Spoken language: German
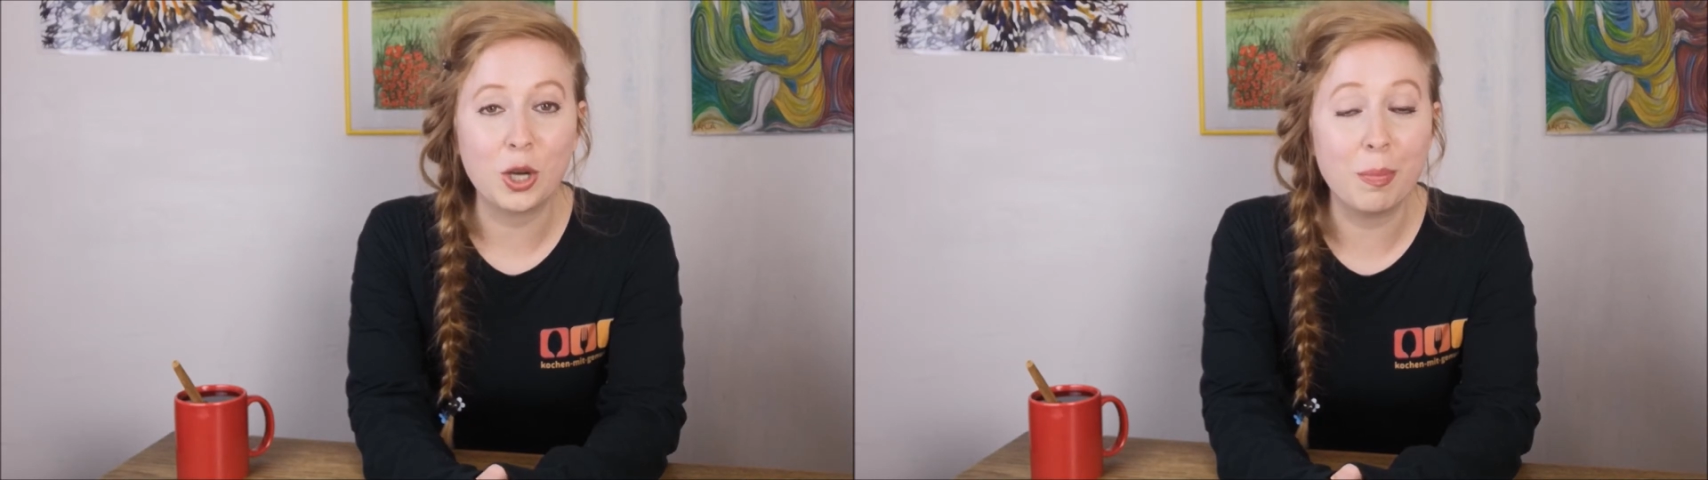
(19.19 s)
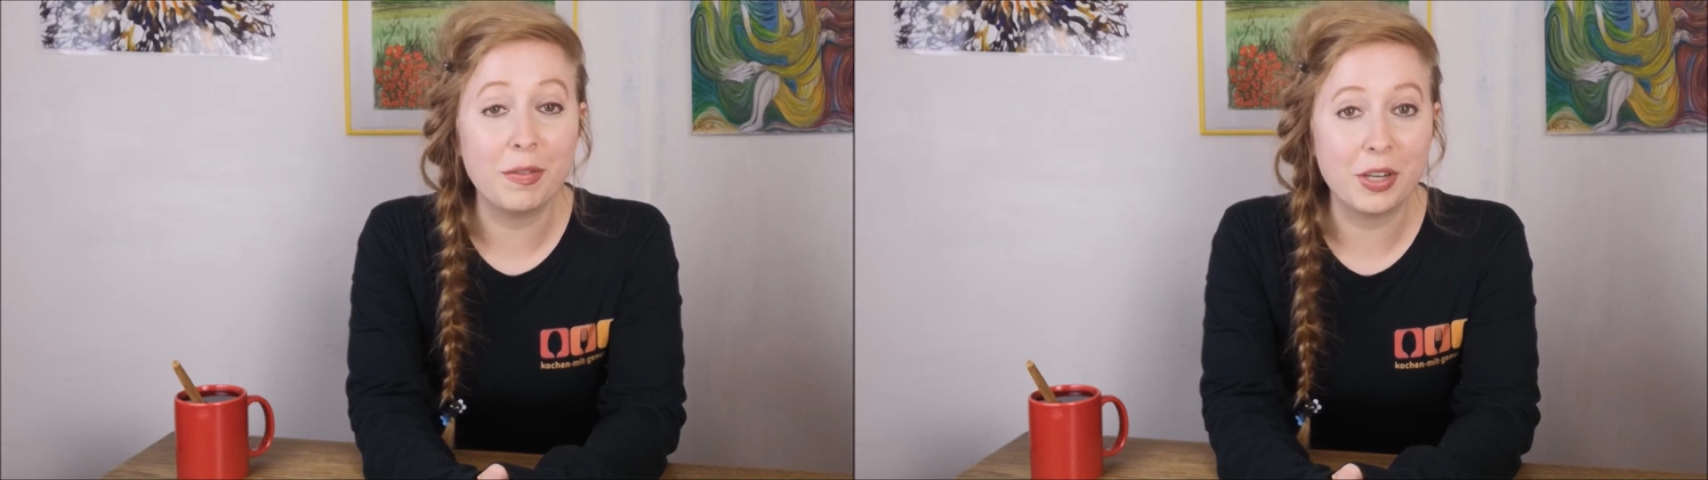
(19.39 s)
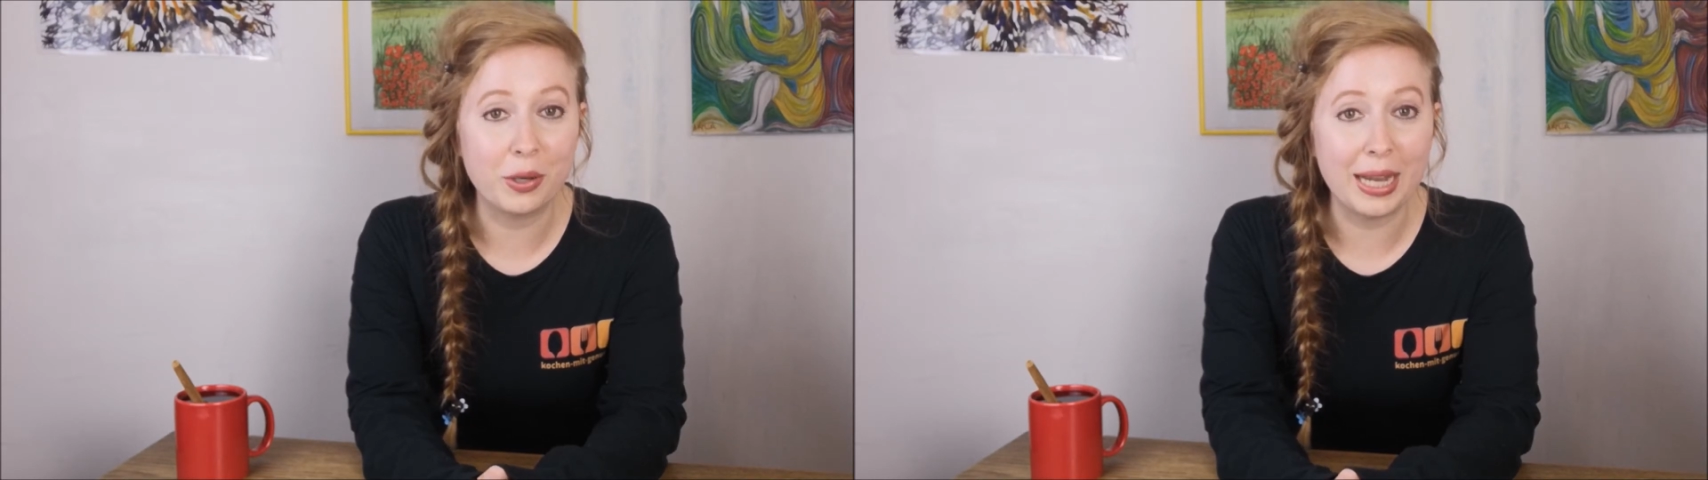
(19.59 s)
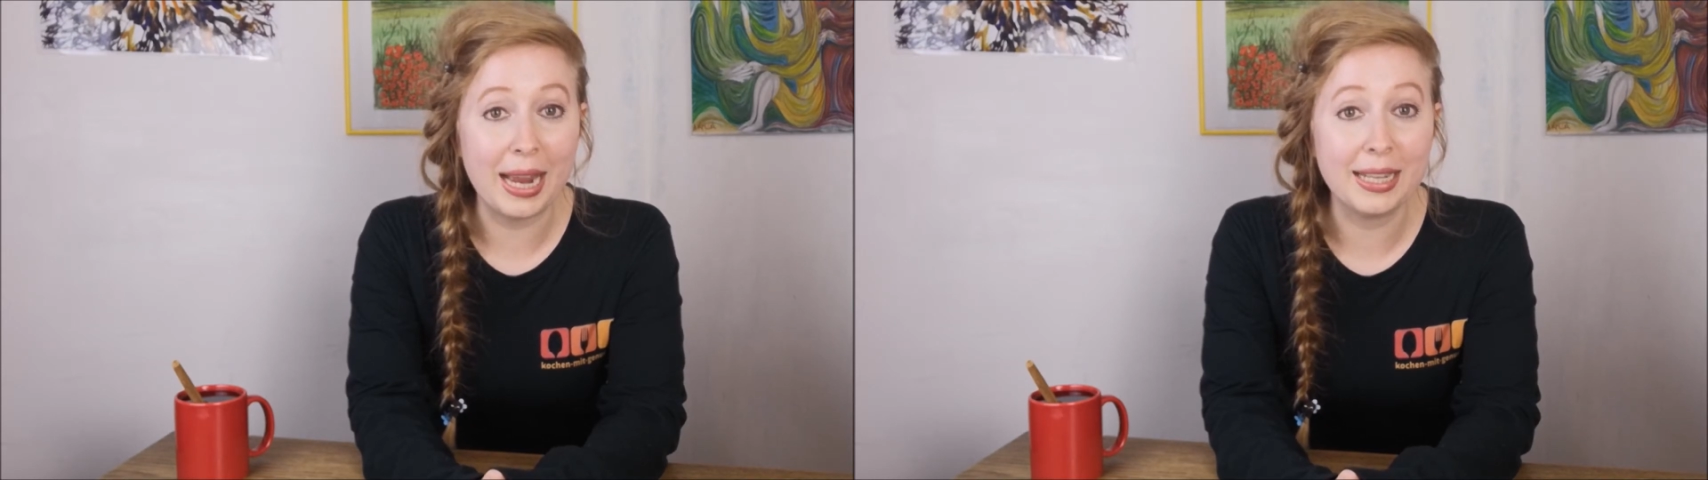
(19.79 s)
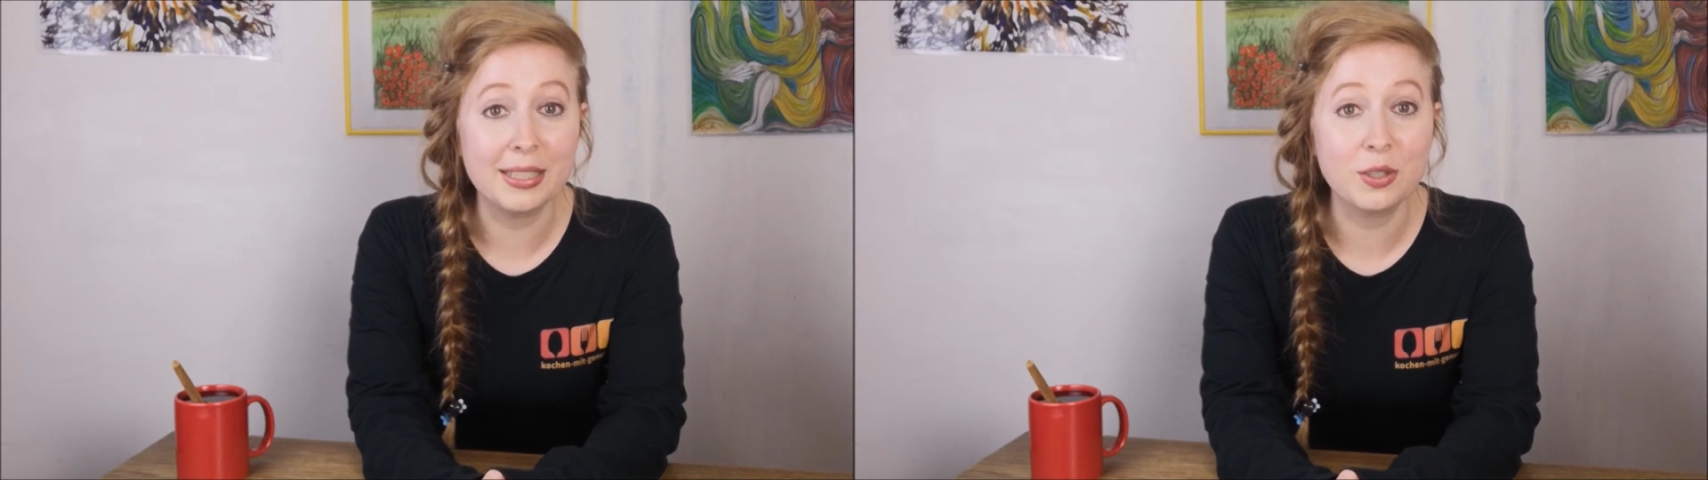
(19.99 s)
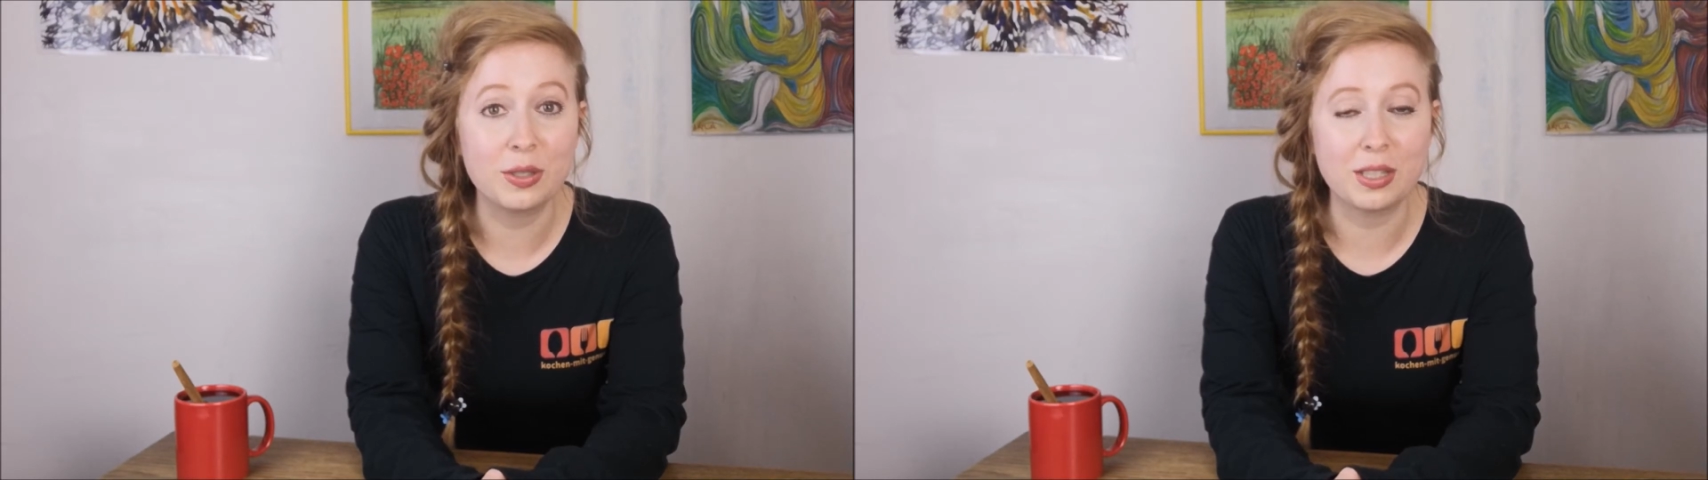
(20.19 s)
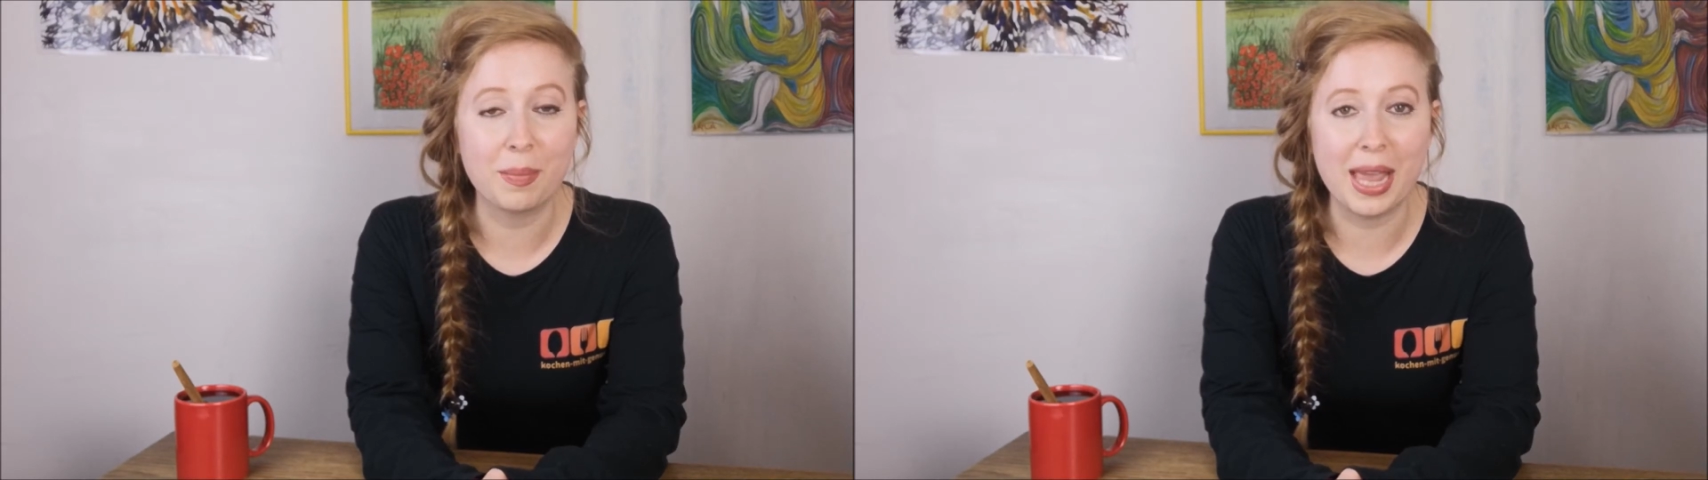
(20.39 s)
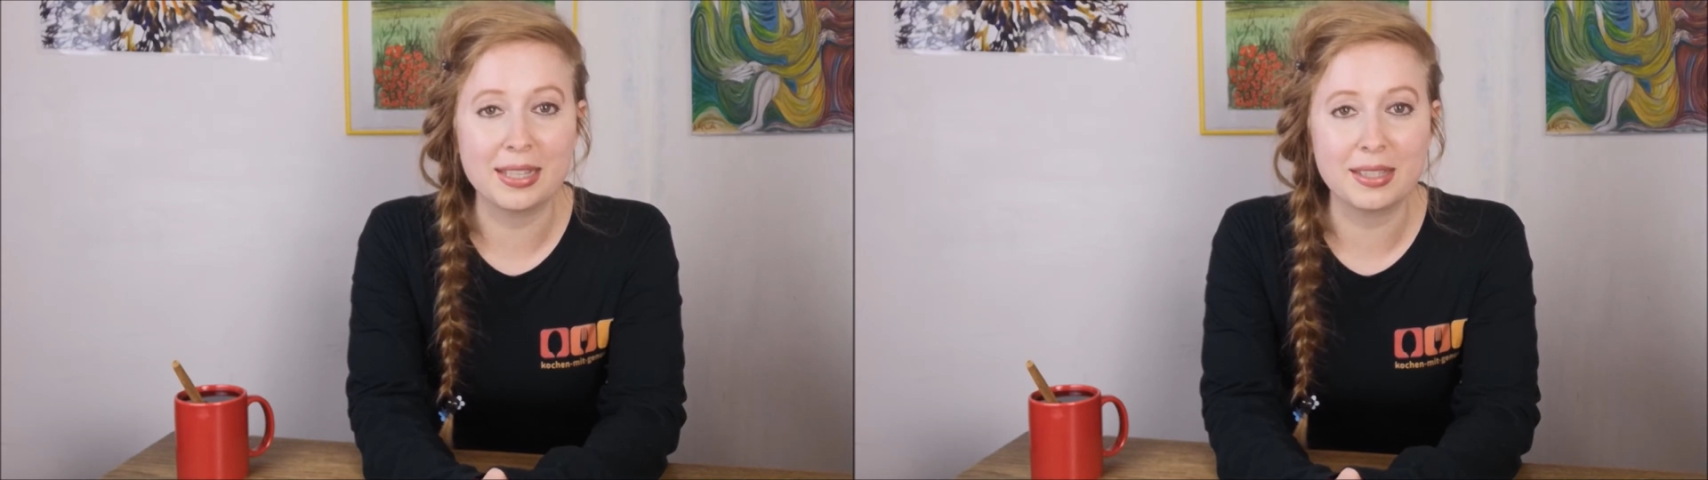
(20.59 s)
Kommen wir doch gleich zu
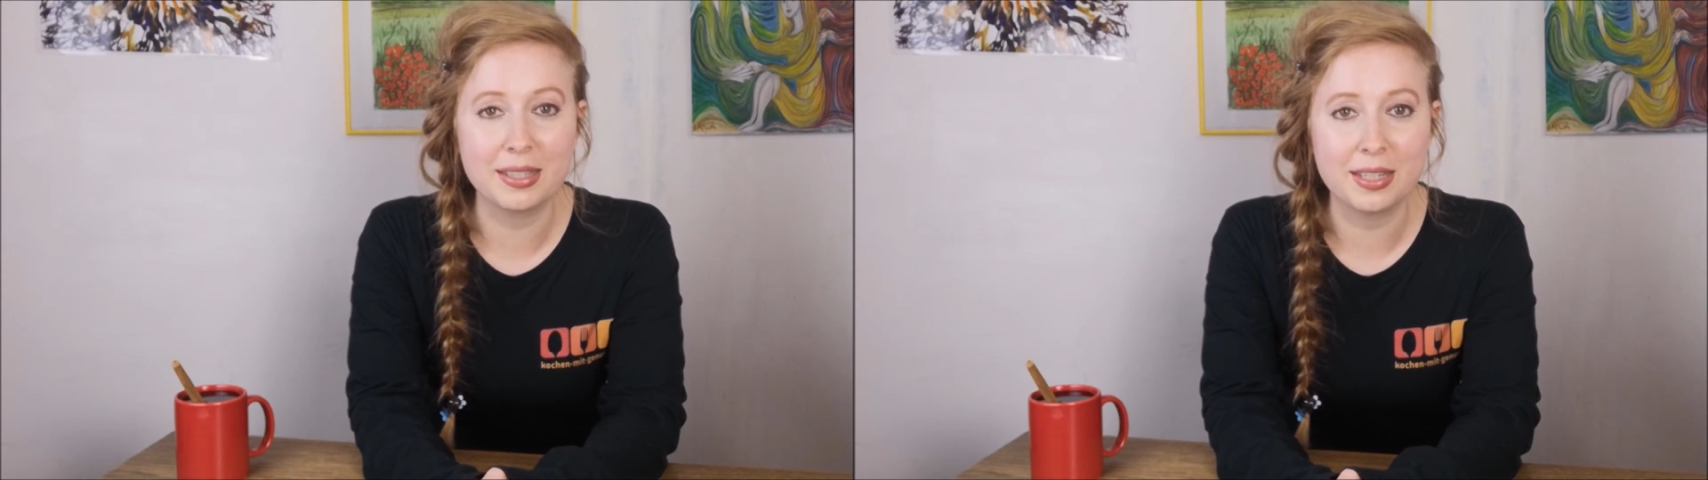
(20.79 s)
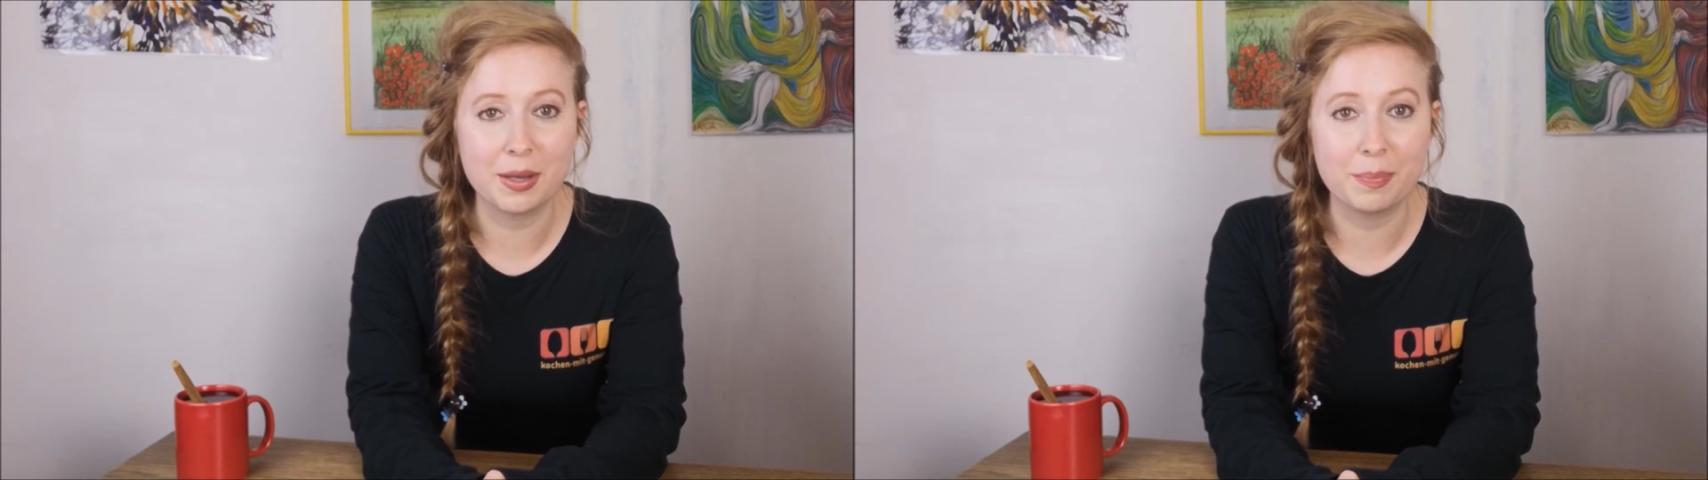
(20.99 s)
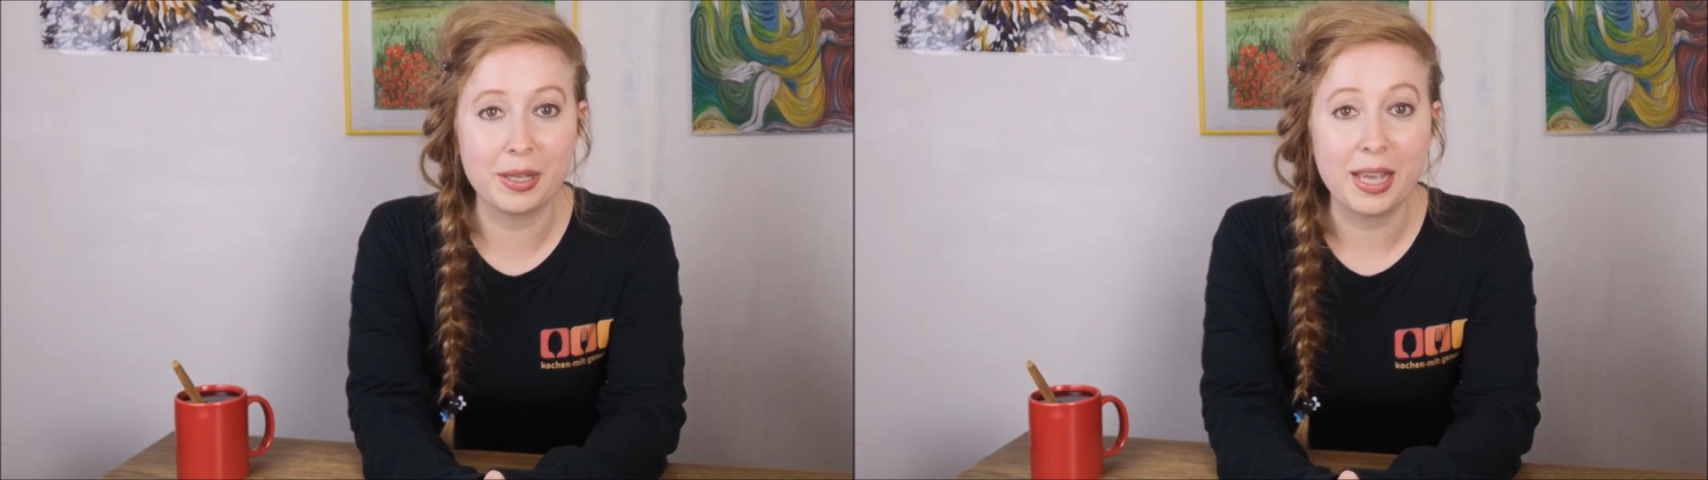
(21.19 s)
unserem ersten Tipp.